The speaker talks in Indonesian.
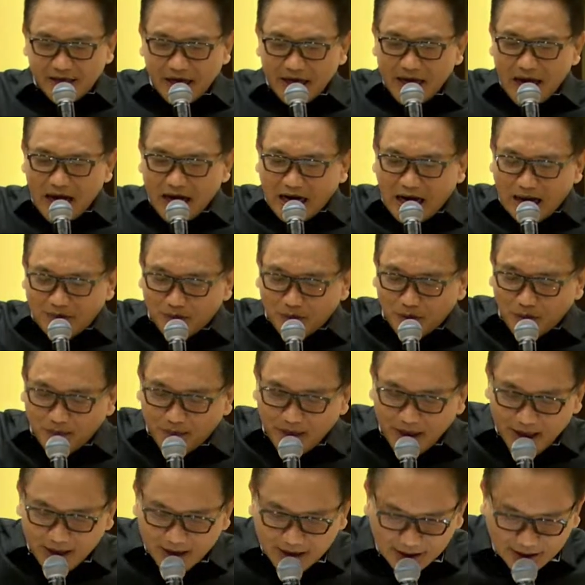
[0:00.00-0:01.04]
yang kamu
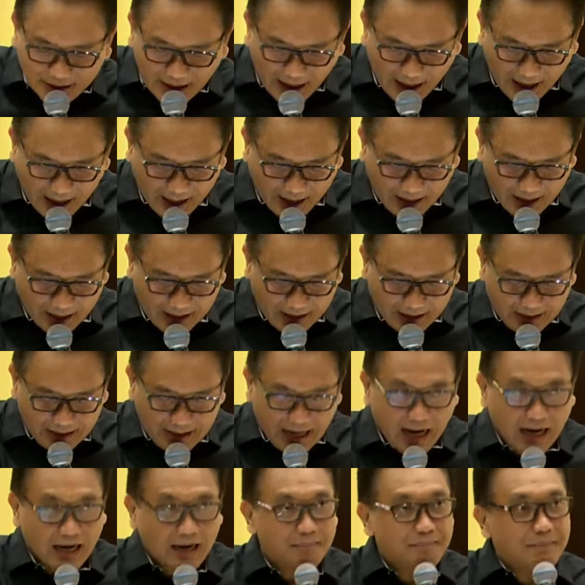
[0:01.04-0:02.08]
minta
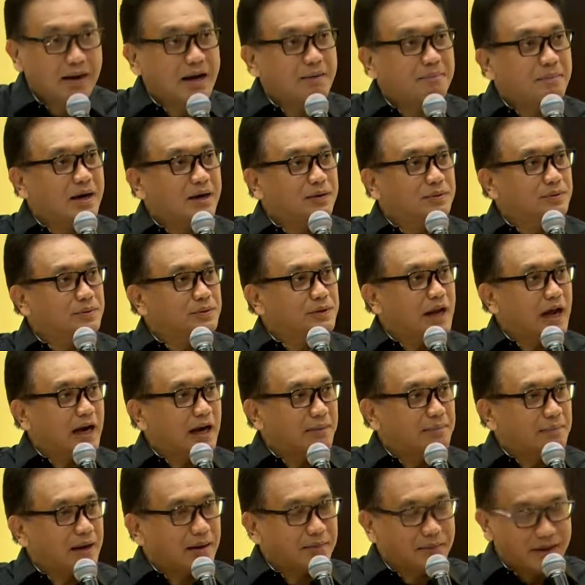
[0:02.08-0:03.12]
dalam namaku,
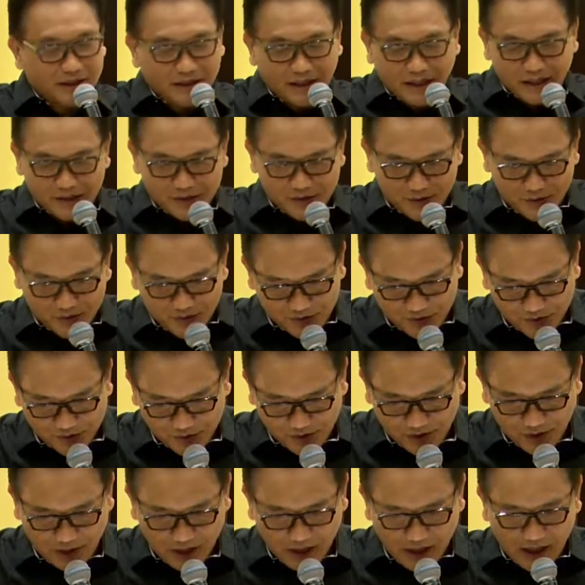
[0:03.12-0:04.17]
dalam nama Yesus.
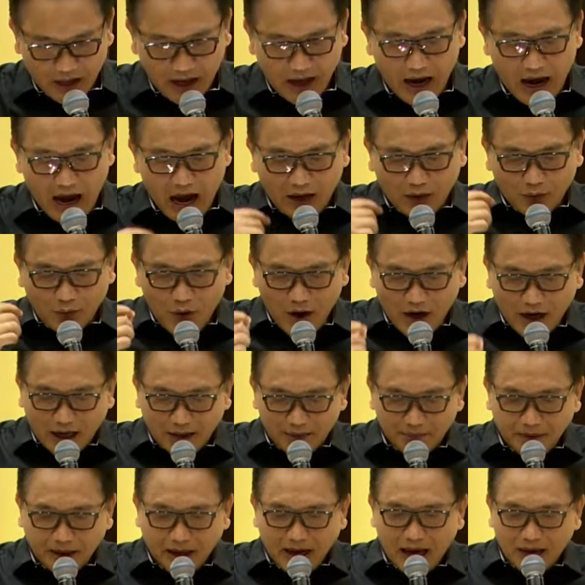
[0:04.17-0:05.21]
Aku
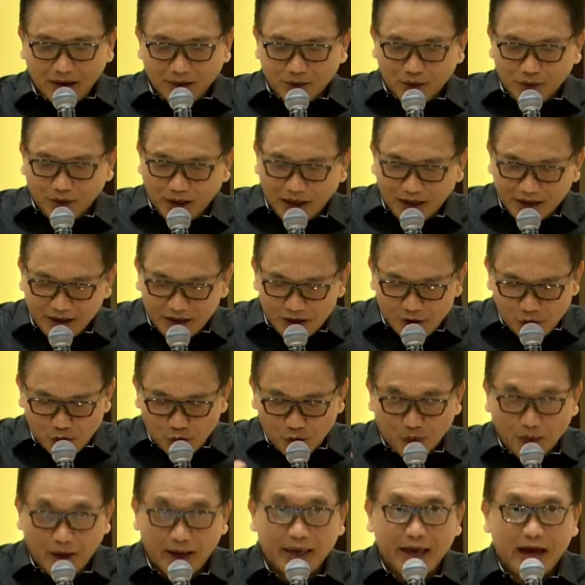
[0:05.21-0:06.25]
akan melakukannya
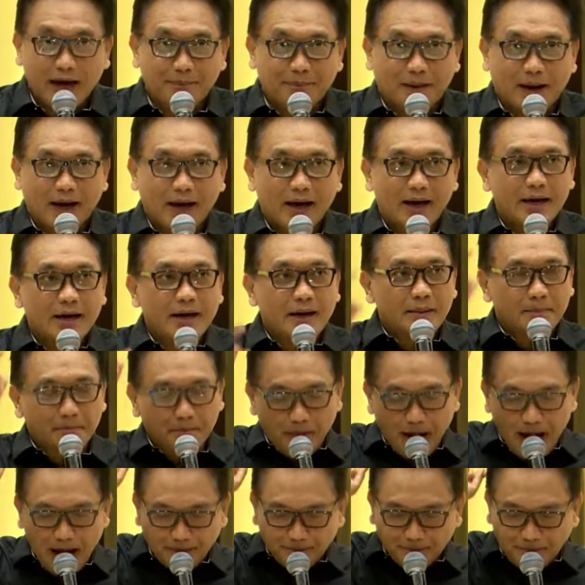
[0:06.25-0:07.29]
supaya apa?
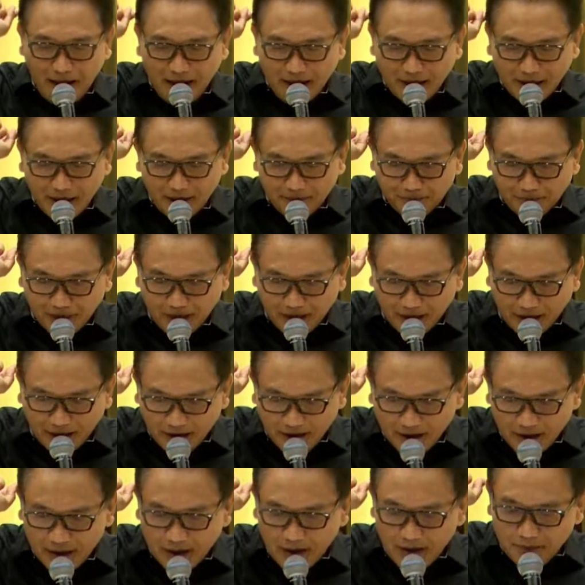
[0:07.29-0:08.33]
Bapak
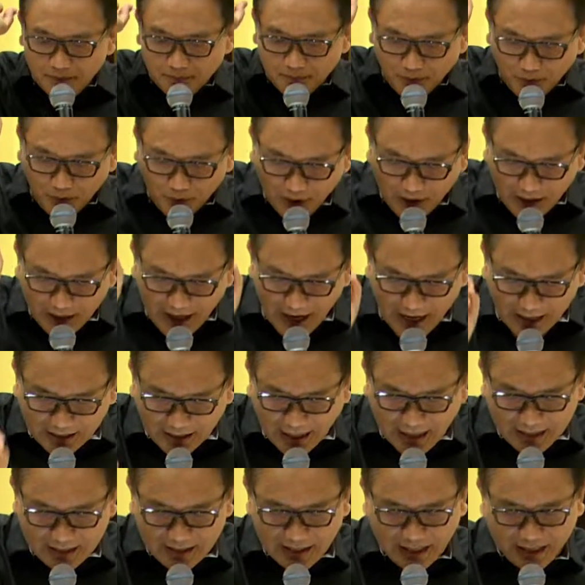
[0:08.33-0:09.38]

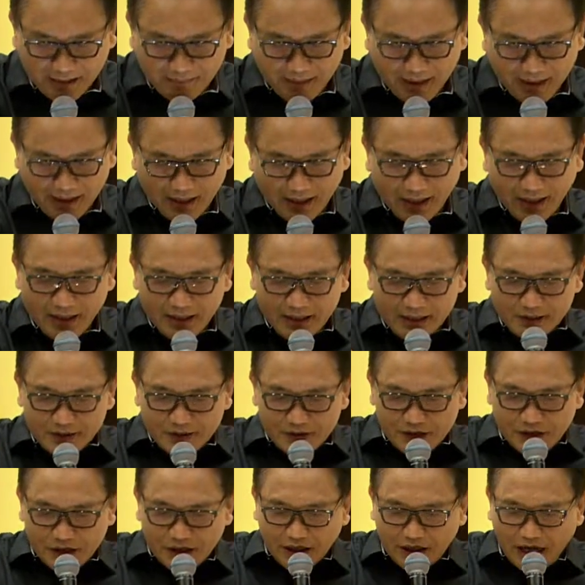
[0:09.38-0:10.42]
dipermuliakan dalam anak.
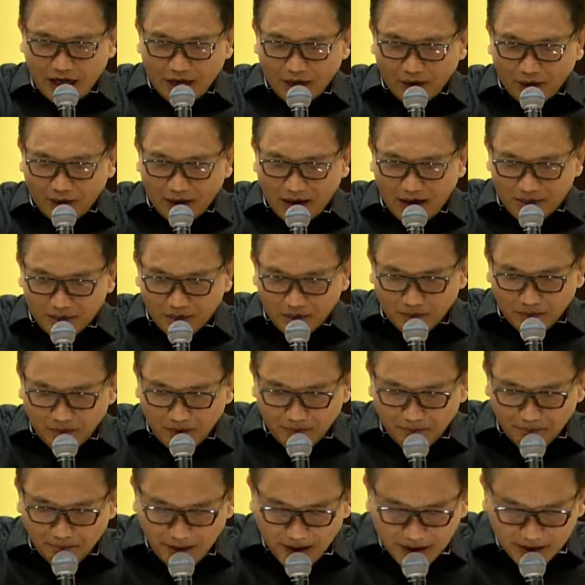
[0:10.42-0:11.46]
Jikalau kamu
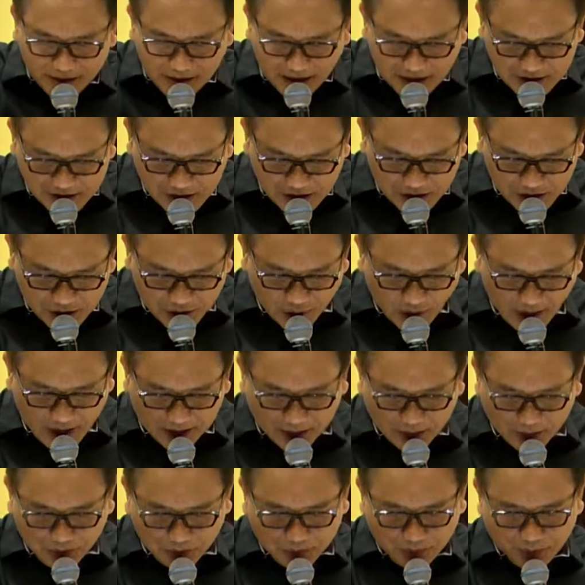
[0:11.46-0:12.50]
meminta
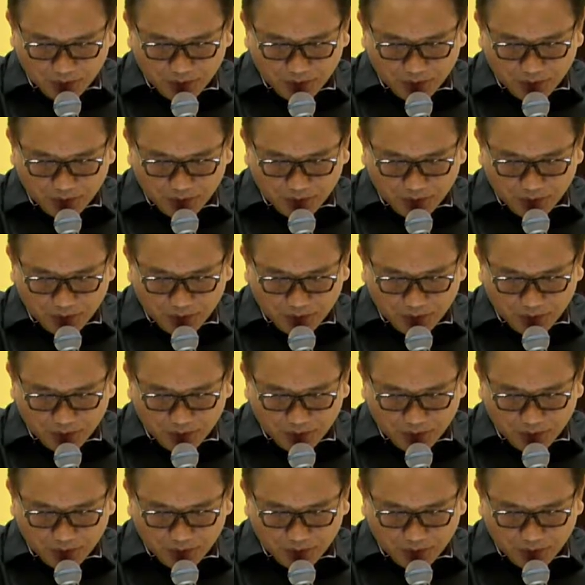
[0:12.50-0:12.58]
sesuatu